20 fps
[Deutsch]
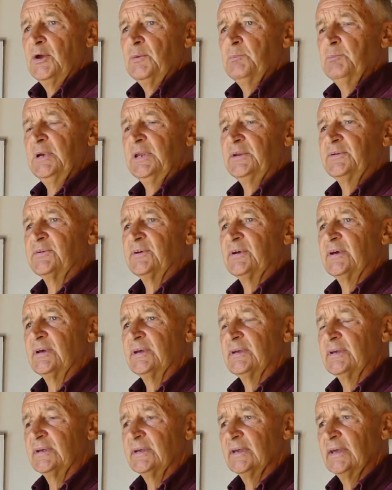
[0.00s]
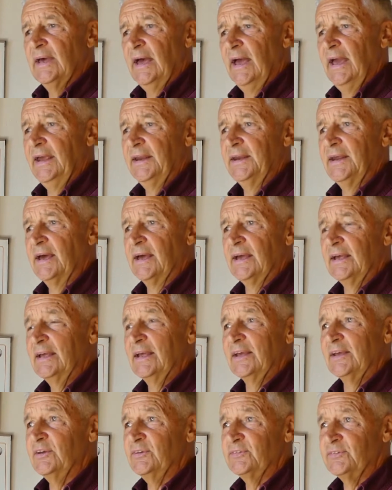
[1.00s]
mit einer
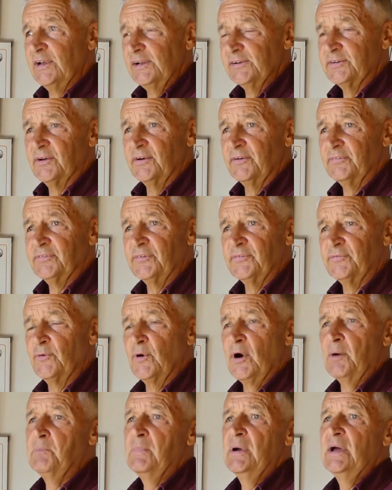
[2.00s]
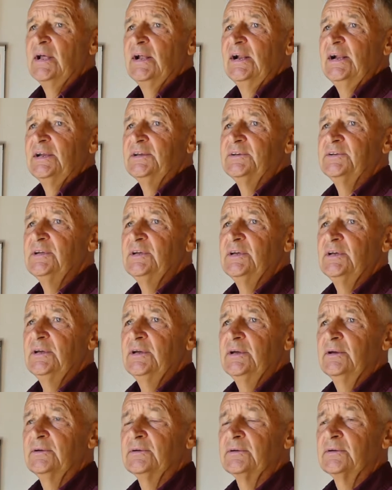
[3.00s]
Gesellschaftsform,
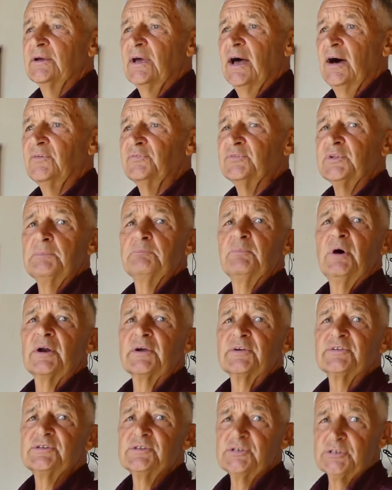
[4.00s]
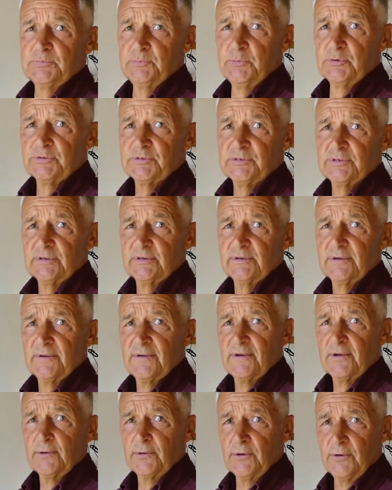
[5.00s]
die auf dem Marxismus
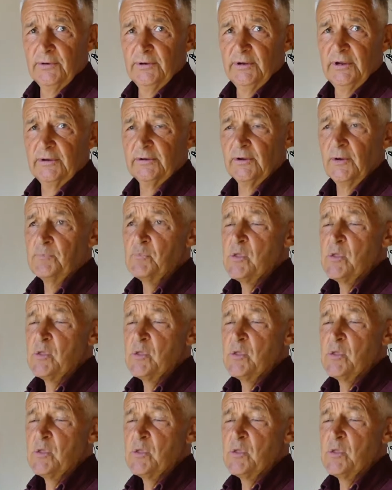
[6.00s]
gründet.